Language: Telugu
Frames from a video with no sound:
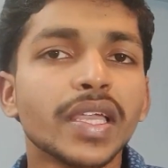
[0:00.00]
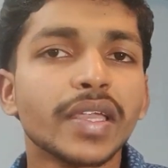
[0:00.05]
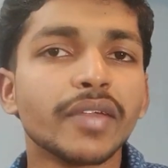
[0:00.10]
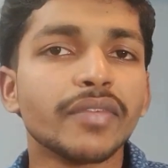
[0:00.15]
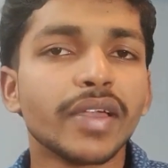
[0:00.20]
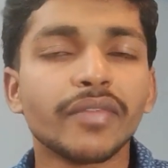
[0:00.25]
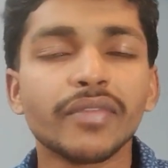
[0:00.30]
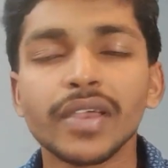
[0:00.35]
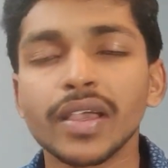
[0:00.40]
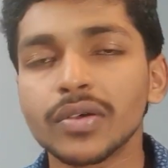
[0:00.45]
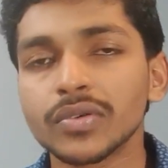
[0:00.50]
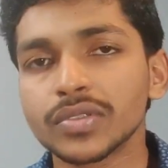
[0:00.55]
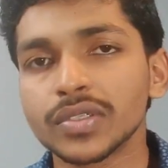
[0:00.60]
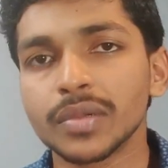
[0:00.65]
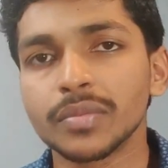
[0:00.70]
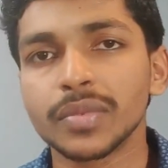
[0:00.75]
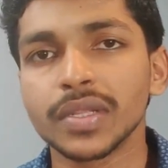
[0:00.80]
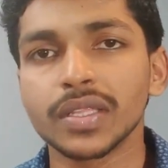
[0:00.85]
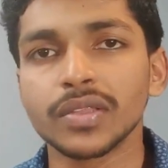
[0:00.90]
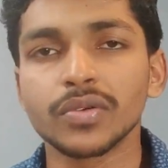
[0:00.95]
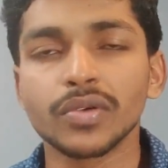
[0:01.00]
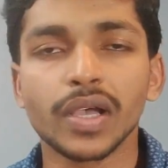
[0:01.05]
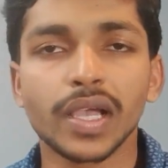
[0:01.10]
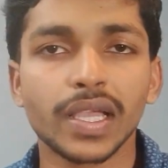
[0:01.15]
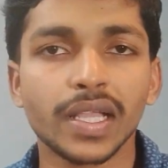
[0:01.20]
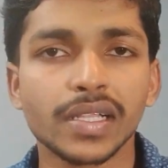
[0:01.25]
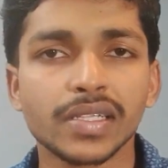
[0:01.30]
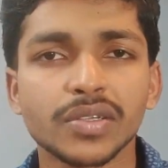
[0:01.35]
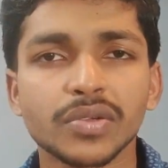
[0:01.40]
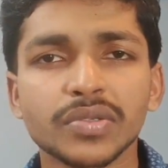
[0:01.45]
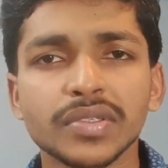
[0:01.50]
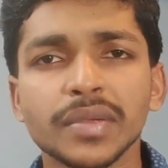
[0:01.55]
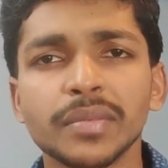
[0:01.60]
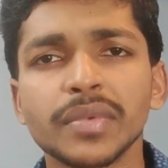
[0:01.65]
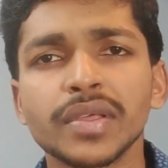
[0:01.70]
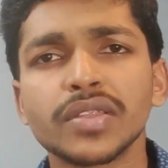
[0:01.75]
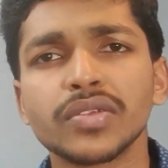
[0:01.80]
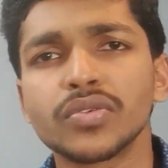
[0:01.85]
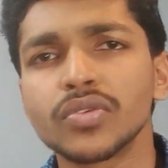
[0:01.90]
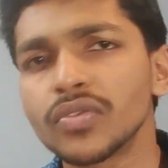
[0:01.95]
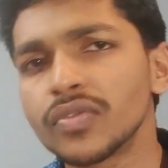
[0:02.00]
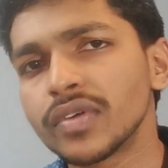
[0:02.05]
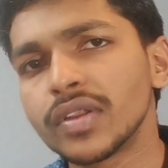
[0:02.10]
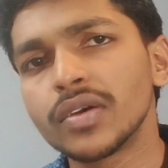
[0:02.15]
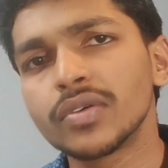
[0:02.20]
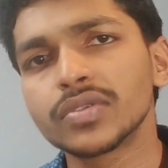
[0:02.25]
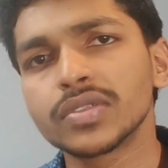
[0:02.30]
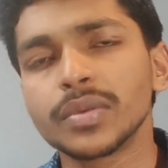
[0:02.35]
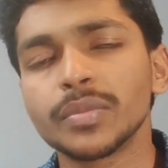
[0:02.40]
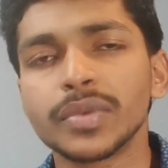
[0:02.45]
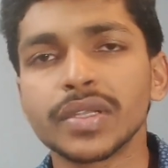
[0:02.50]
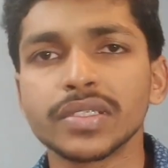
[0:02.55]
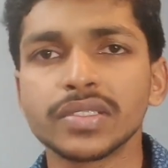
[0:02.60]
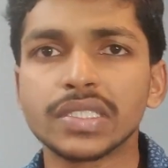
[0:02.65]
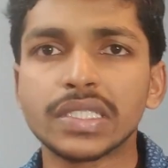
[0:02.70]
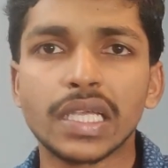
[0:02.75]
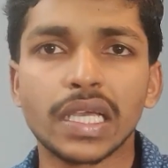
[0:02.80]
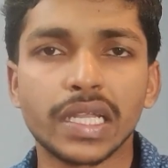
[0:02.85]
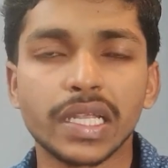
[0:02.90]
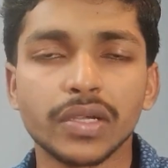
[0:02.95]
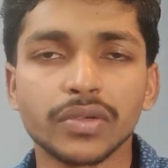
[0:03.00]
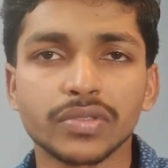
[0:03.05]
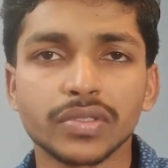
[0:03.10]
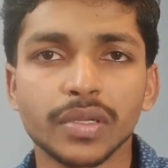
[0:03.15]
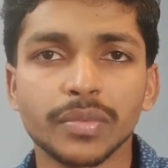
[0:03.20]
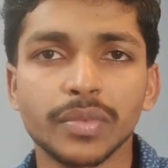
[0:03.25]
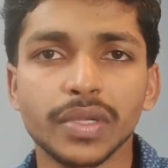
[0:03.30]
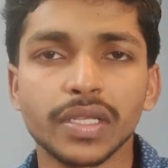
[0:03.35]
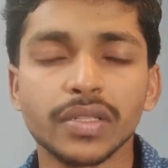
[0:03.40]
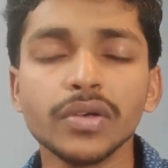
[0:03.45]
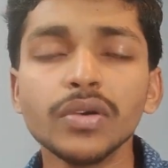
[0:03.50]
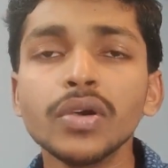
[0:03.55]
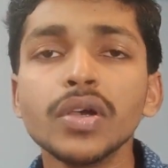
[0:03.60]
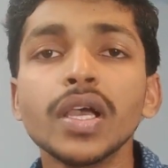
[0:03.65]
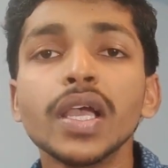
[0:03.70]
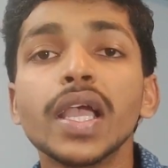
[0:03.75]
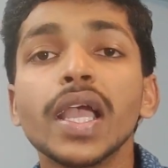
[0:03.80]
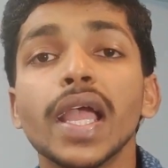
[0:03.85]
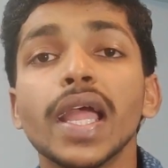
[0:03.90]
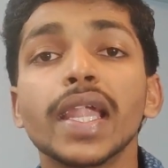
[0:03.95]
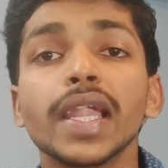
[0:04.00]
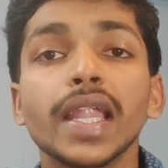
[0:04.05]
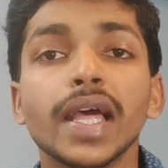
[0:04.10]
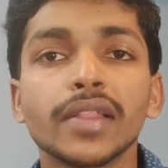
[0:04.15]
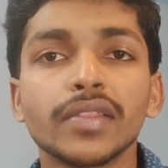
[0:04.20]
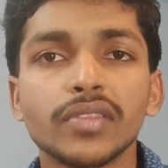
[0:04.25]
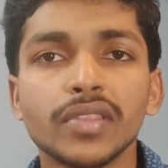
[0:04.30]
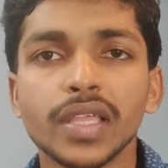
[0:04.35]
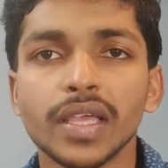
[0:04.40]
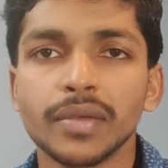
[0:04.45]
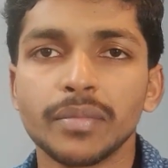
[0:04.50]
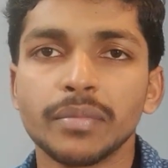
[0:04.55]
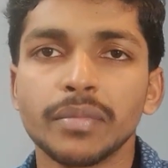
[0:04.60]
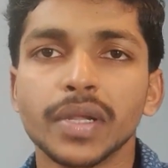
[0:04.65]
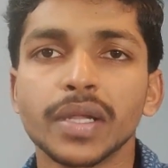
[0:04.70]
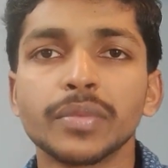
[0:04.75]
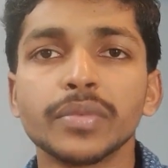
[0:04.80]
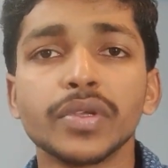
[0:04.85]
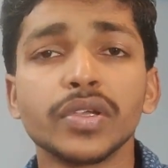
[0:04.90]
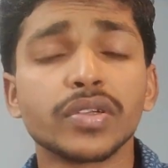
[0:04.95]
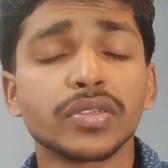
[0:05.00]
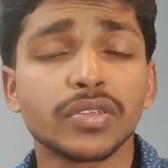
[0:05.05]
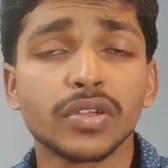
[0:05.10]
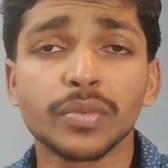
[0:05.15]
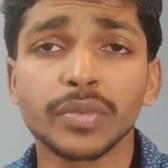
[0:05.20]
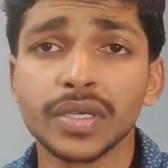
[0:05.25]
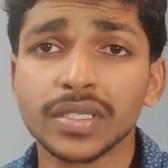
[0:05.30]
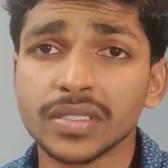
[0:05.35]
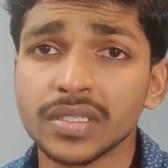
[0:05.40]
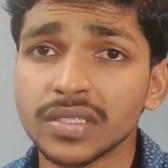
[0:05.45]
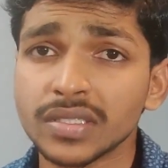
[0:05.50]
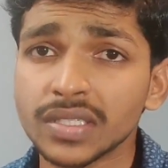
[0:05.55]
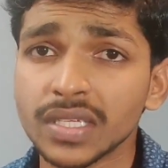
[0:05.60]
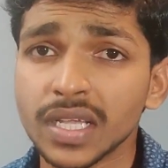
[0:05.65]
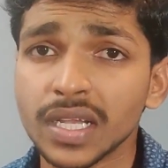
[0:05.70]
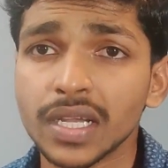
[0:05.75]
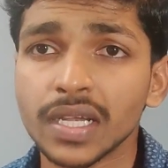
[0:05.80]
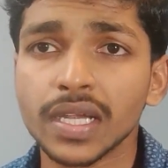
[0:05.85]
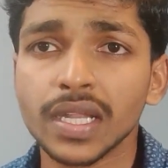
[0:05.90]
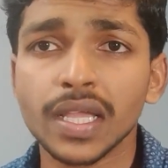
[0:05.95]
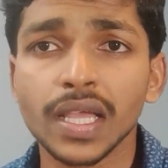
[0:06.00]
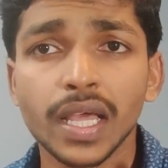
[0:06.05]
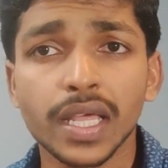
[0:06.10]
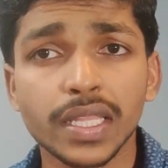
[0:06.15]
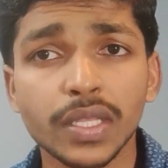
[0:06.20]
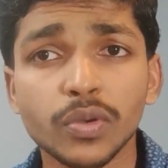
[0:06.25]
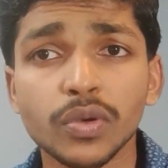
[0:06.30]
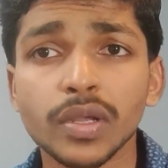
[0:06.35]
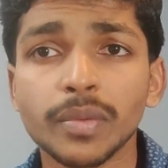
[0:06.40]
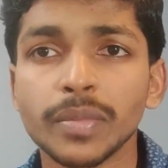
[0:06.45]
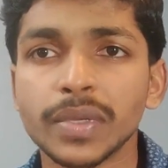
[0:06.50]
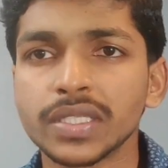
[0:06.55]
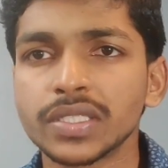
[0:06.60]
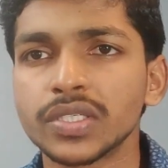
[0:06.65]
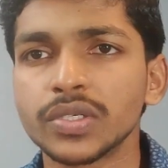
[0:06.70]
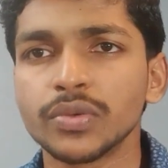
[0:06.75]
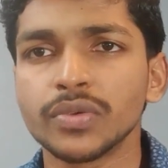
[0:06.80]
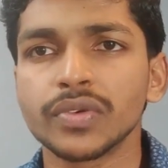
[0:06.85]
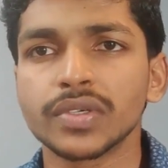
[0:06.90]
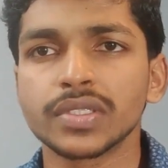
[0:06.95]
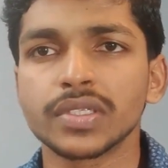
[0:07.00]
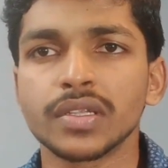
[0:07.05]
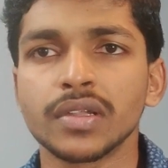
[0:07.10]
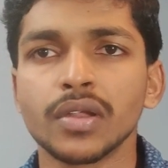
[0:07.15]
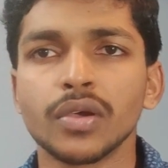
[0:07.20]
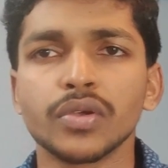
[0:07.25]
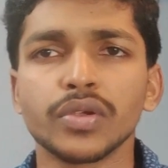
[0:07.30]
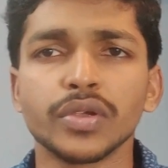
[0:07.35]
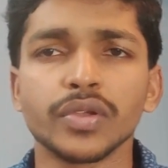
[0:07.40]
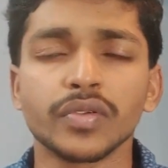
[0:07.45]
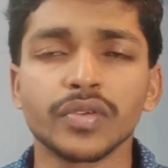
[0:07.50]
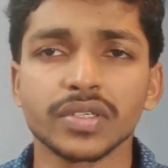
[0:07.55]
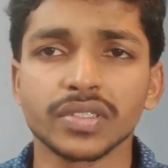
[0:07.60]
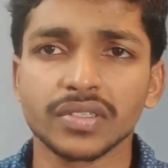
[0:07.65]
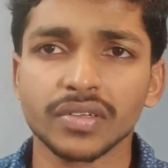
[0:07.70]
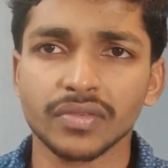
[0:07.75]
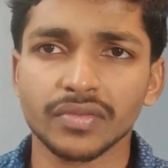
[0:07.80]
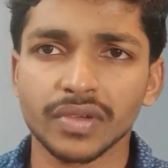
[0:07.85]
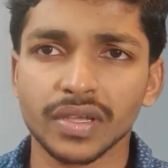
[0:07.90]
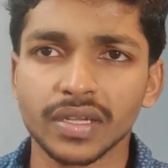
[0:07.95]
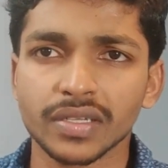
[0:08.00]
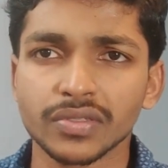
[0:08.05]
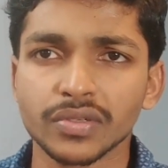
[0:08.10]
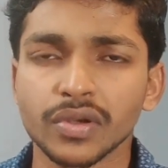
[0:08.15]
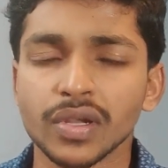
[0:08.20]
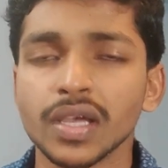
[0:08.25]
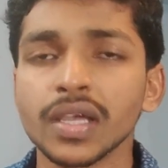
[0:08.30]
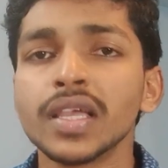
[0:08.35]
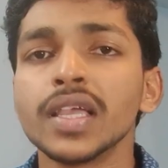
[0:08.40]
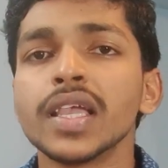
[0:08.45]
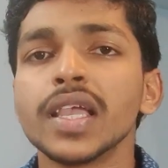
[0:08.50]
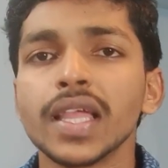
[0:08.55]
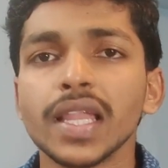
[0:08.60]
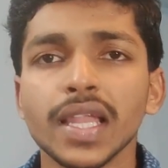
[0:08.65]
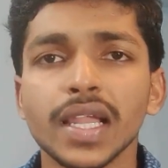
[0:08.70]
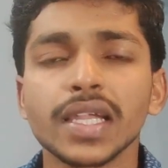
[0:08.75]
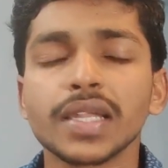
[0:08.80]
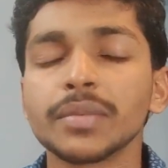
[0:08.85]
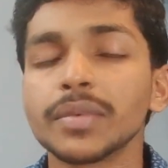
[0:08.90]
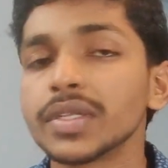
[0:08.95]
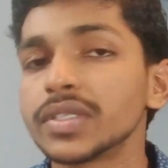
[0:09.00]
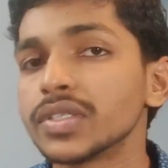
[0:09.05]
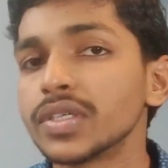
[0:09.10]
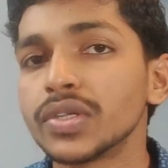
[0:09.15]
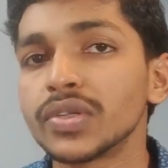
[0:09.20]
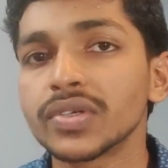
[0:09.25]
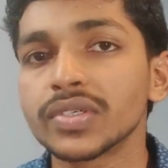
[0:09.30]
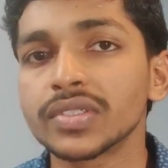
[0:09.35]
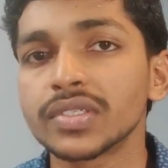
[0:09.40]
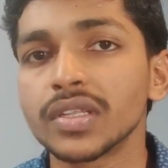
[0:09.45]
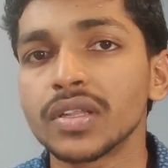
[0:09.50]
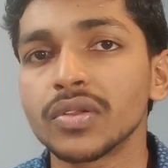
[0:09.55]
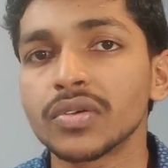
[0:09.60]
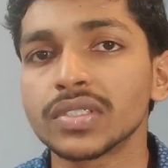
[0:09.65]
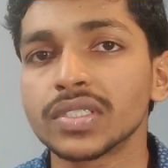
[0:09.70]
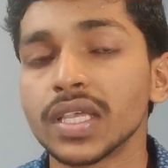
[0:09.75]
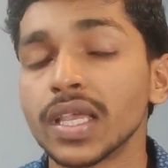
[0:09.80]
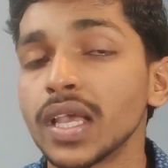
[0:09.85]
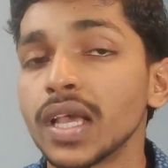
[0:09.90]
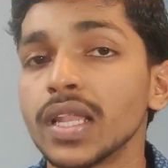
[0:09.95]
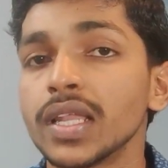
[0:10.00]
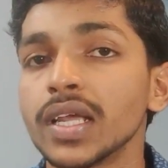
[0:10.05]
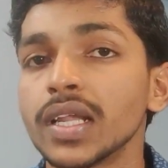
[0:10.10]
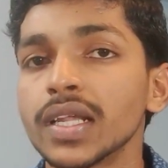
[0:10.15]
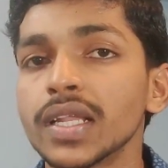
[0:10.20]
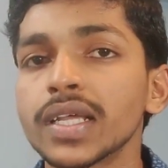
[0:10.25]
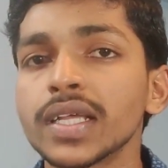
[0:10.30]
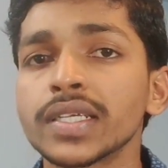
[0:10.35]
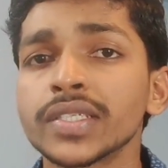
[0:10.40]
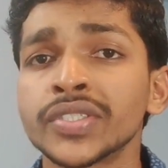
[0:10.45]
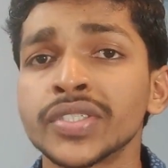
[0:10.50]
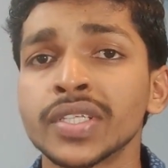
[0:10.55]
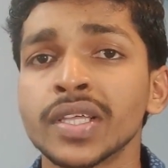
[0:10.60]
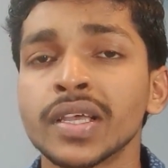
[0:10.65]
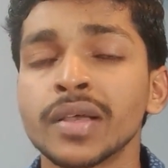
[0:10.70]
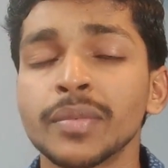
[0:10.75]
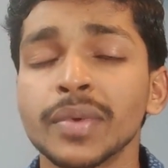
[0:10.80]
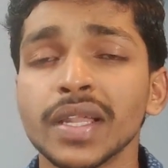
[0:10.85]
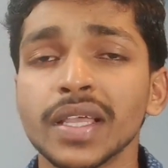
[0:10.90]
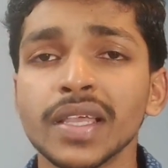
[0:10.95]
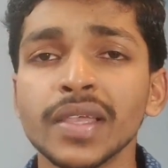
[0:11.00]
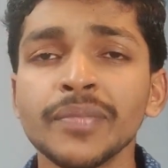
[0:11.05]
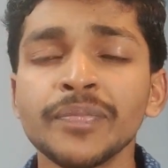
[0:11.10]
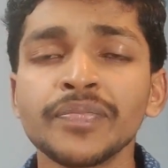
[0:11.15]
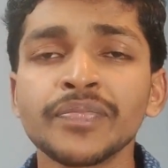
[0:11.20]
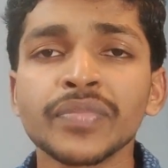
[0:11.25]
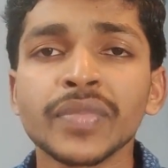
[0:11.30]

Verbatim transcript: ఇవేవి అవసరం లేదు ఐఎల్స్ అవసరం లేదు టోఫిల్ అవసరం లేదు జిఆర్ఈ e అవసరం లేదు అండ్ అంతే మనం యూఎస్లో మాస్టర్ చేయాలంటే అది కూడా మంచి యూనివర్సిటీలో యూనివర్సిటీ ఆఫ్ అరిజోనా ఇలాంటి మంచి యూనివర్సిటీలో చేయాలి అంటే ఖచ్చితంగా మనకి